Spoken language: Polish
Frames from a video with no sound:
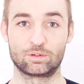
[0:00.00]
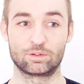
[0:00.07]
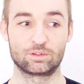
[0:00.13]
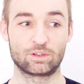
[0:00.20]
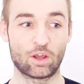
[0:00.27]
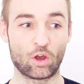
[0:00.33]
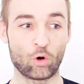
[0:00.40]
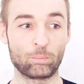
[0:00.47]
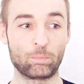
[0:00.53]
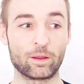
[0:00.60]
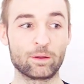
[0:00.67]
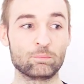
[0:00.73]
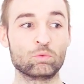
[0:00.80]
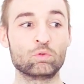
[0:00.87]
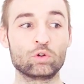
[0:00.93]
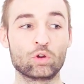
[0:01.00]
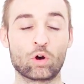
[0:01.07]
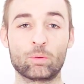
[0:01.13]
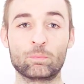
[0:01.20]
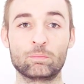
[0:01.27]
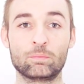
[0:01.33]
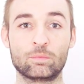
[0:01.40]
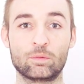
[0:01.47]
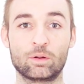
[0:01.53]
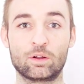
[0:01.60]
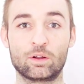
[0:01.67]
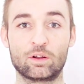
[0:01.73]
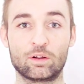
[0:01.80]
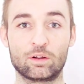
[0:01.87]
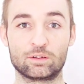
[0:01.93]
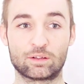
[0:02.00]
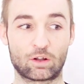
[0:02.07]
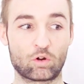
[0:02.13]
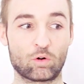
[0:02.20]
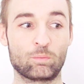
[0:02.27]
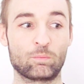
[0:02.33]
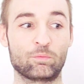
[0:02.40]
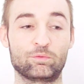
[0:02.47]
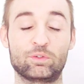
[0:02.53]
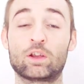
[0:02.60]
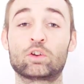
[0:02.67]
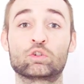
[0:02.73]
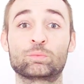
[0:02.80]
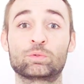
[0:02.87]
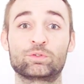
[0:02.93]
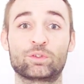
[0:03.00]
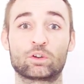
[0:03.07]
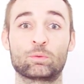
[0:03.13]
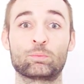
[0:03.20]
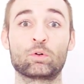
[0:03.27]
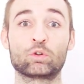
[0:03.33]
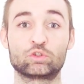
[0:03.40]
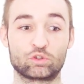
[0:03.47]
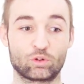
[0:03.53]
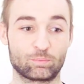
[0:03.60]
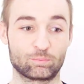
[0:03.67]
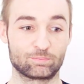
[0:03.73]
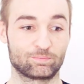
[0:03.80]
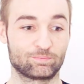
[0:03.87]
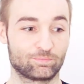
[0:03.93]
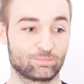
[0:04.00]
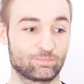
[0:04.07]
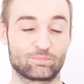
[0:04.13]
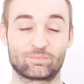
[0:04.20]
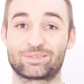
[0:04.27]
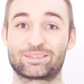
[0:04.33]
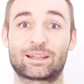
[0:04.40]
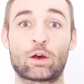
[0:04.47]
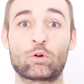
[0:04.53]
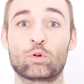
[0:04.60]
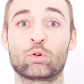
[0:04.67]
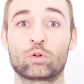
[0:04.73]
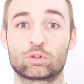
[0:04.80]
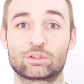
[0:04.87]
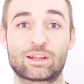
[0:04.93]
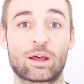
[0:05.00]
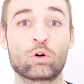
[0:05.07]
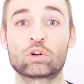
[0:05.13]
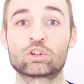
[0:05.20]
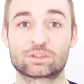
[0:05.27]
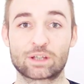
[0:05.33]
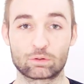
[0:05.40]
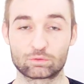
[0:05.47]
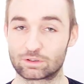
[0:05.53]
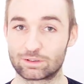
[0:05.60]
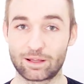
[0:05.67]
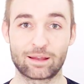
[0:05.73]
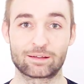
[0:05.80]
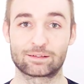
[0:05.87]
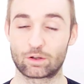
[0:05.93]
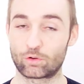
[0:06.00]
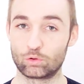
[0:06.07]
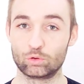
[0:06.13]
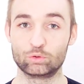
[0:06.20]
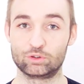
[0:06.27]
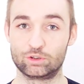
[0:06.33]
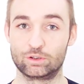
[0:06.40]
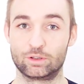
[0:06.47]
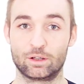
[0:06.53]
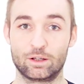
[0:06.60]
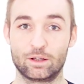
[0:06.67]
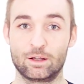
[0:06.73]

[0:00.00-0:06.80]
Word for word: Nie obejmują taką większą świadomością cało, całokształt nas jako ludzi.